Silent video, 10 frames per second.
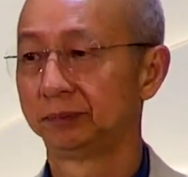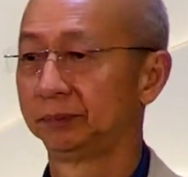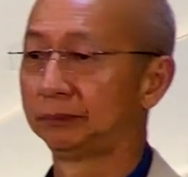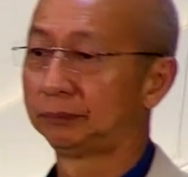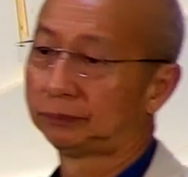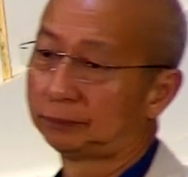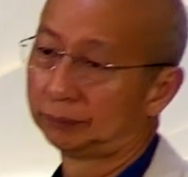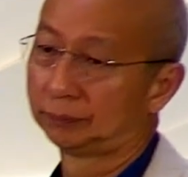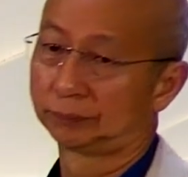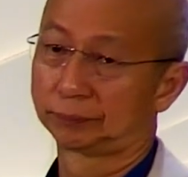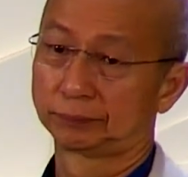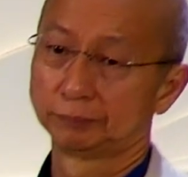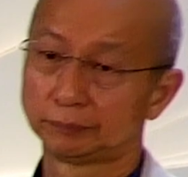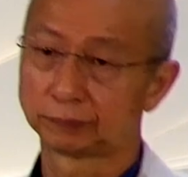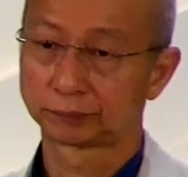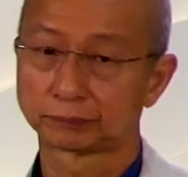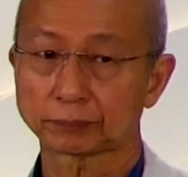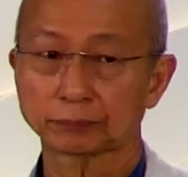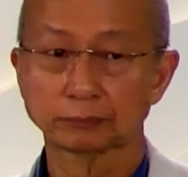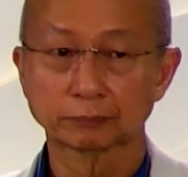Ito ang
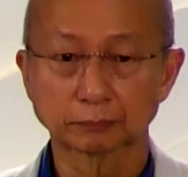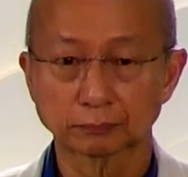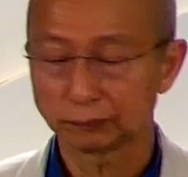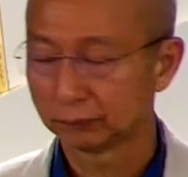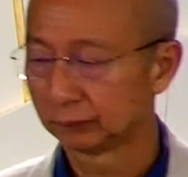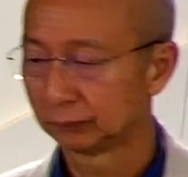ito ang